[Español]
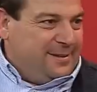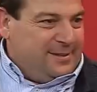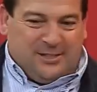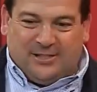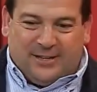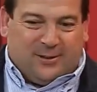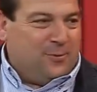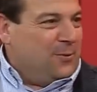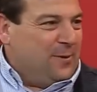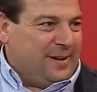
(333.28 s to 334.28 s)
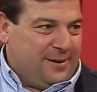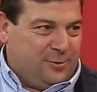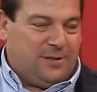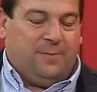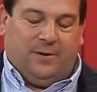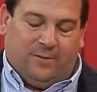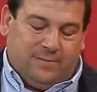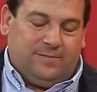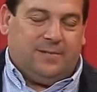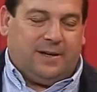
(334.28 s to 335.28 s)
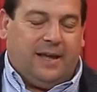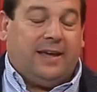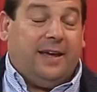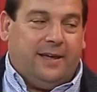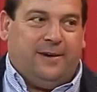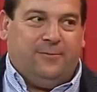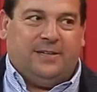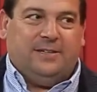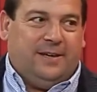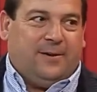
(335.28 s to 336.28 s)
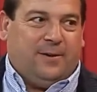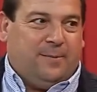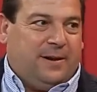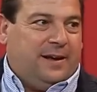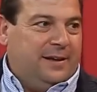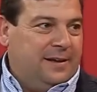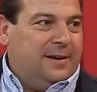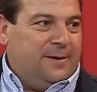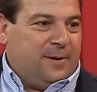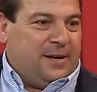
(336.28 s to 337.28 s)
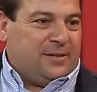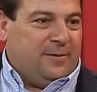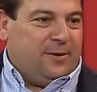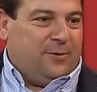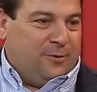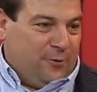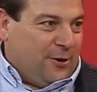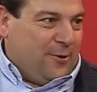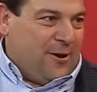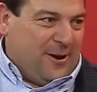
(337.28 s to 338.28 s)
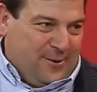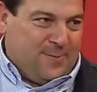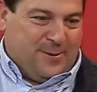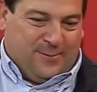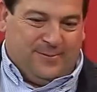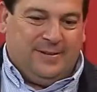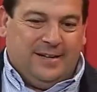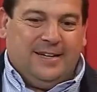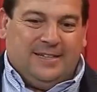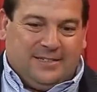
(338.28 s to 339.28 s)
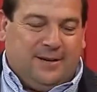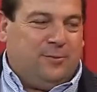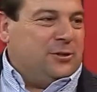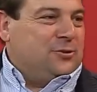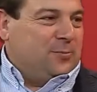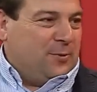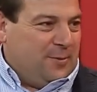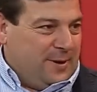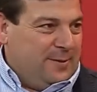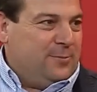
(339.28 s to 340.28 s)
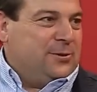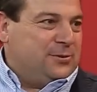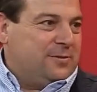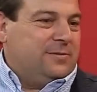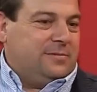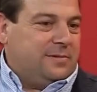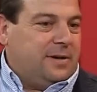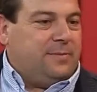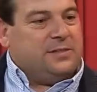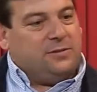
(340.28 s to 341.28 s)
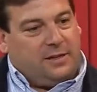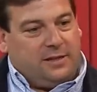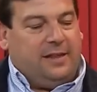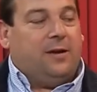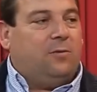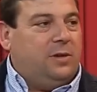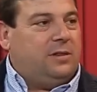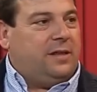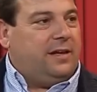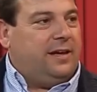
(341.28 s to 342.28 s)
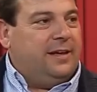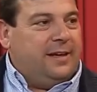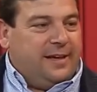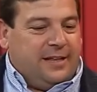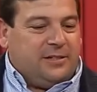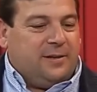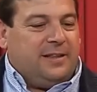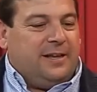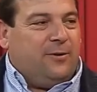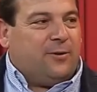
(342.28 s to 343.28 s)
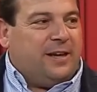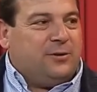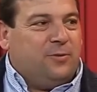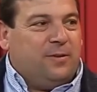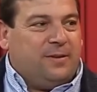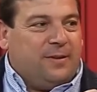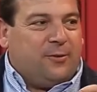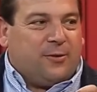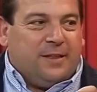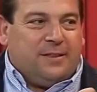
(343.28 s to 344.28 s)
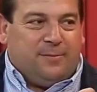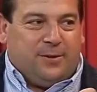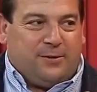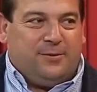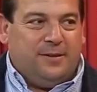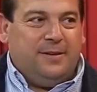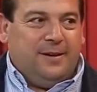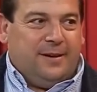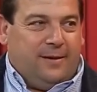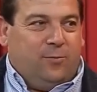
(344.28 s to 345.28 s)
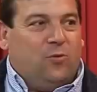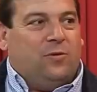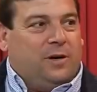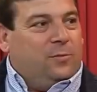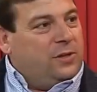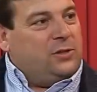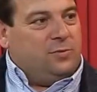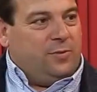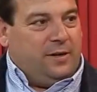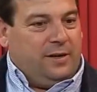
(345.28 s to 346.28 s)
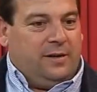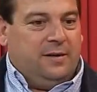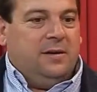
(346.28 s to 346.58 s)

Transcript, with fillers: se salta uno cualquier cosa, pero mm, hay que ir en una silla de ruedas para, saberlo. No es que yo haya ido, pero sí hemos hecho pruebas y hemos hecho con una persona y te das cuenta de, de lo que es un, dos centímetros el muro que puede suponer